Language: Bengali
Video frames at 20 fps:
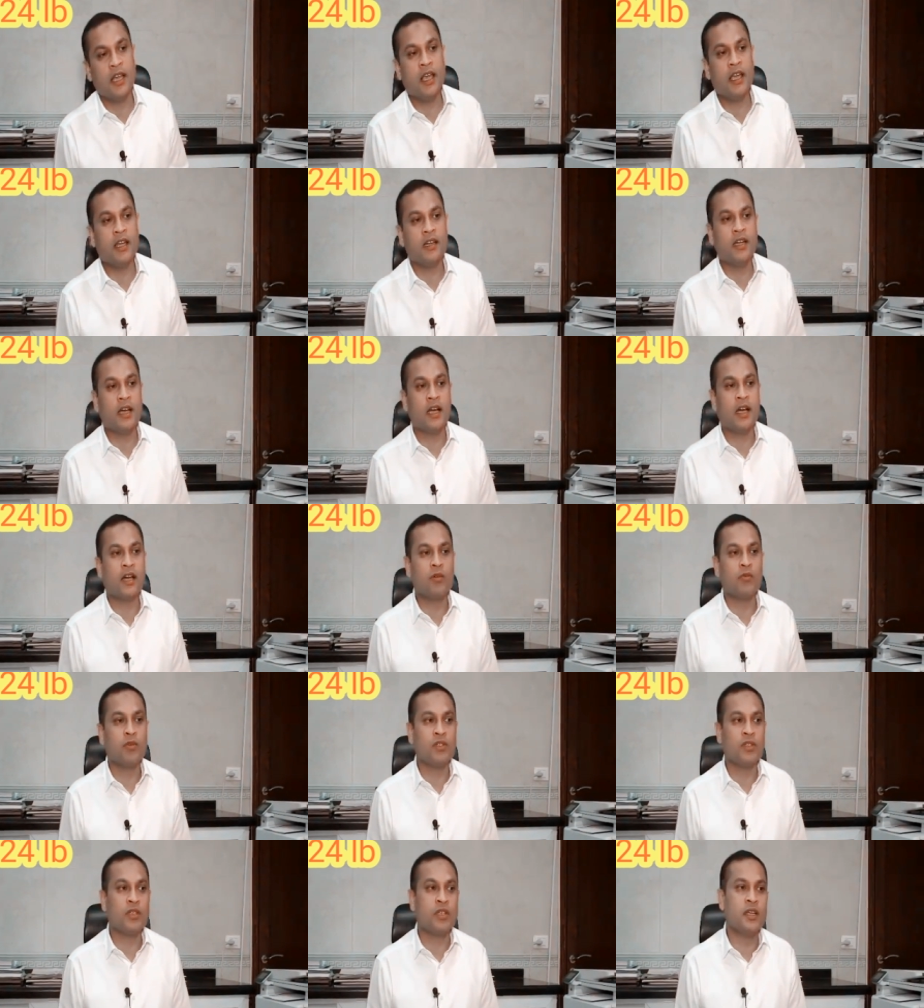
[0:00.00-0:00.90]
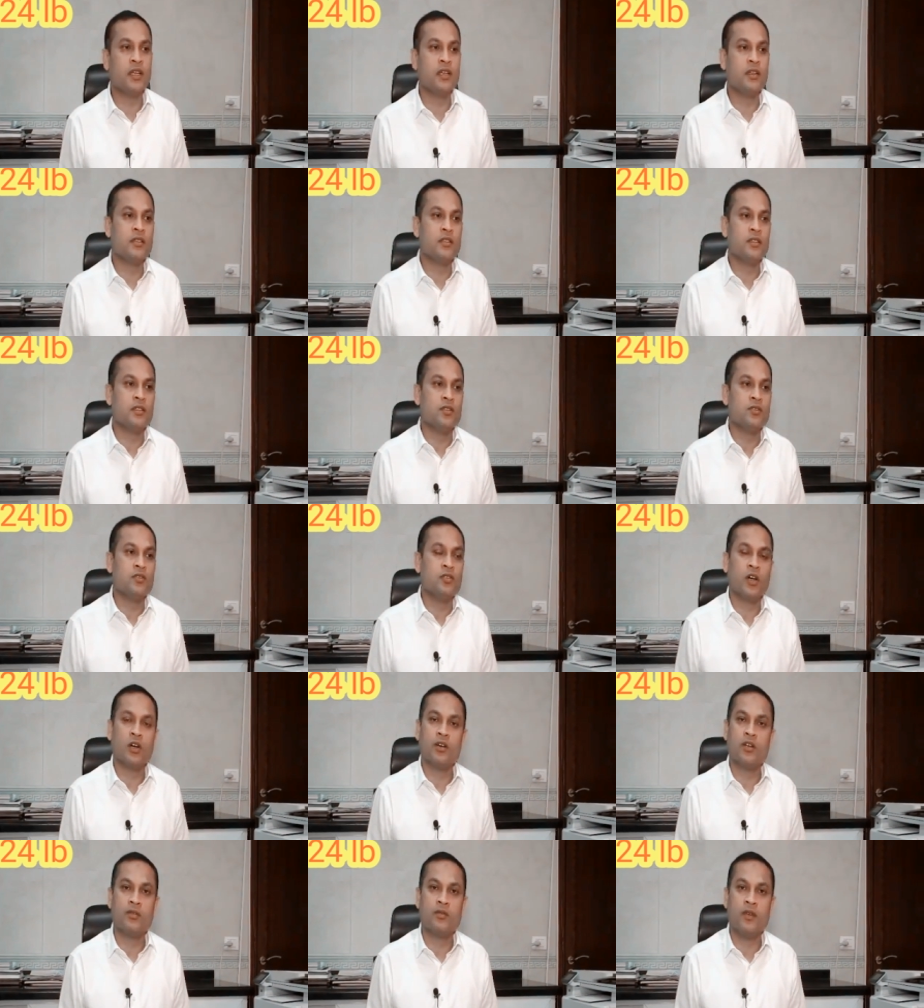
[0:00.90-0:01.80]
এই টাকার মধ্যে
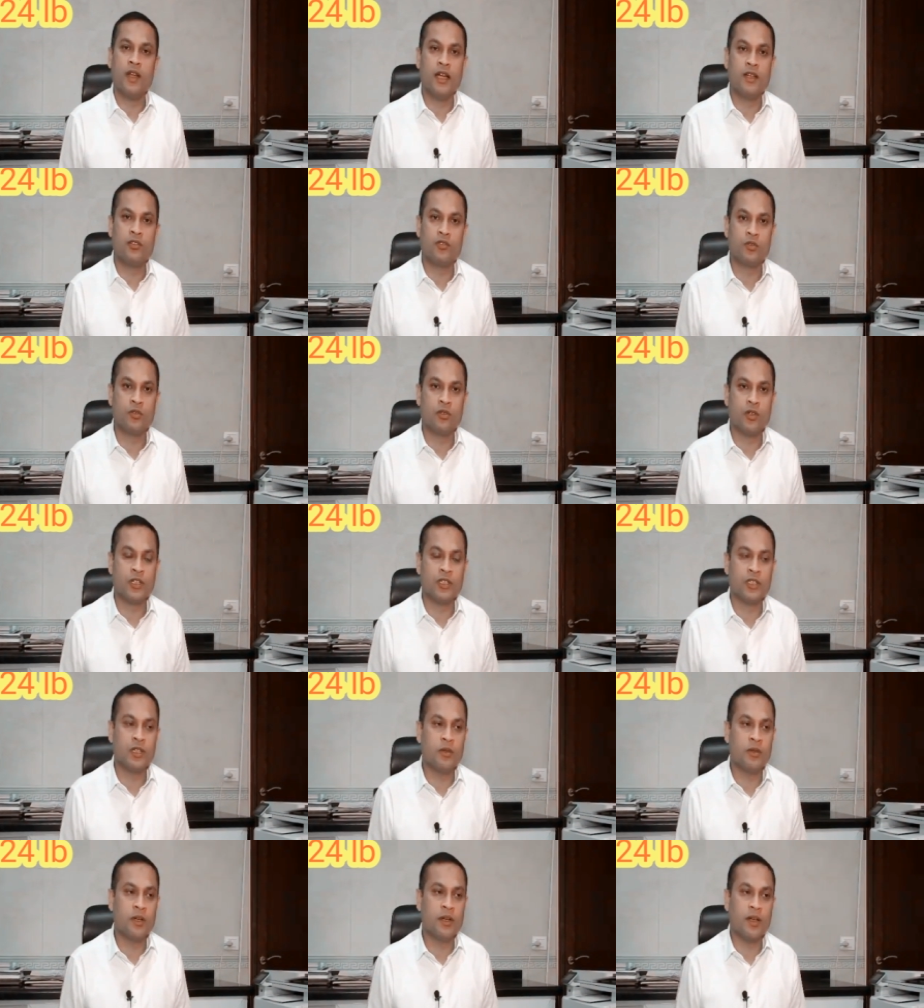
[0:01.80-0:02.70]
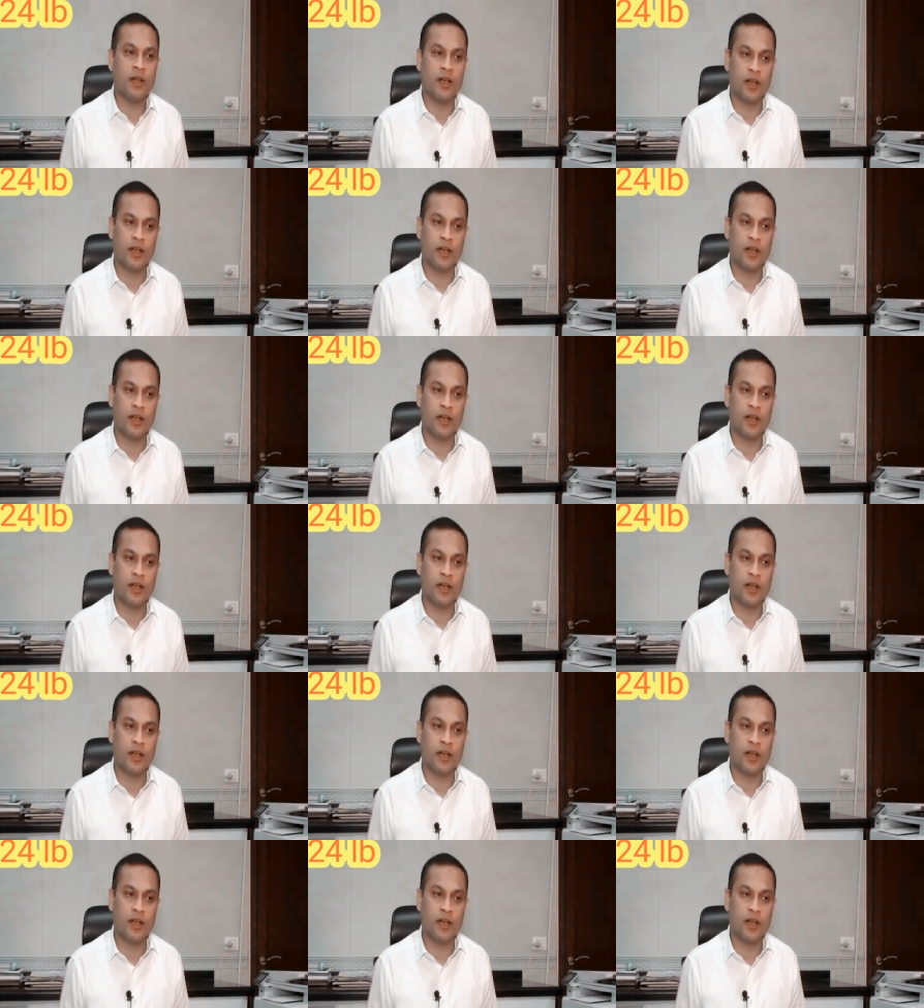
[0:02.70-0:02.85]
যখনই ফ্লাইট শুরু হয়ে যাবে